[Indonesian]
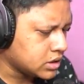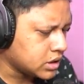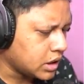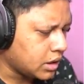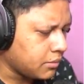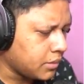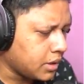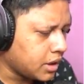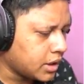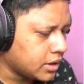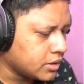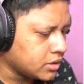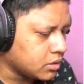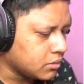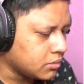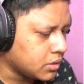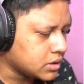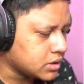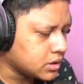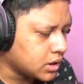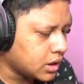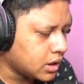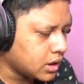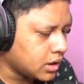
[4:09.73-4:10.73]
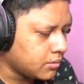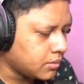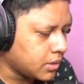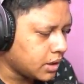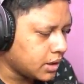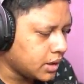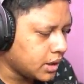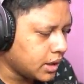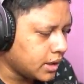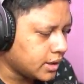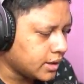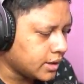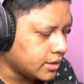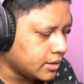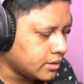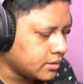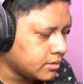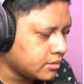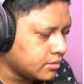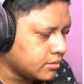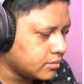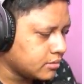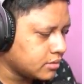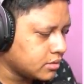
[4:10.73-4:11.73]
mana itu ya bahasa Mandarin
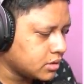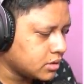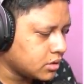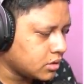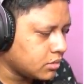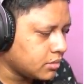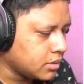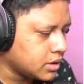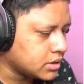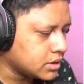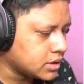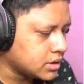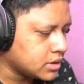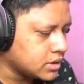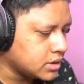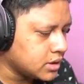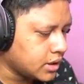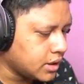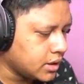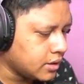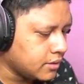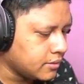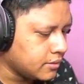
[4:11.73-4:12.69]
atau bahasa Cina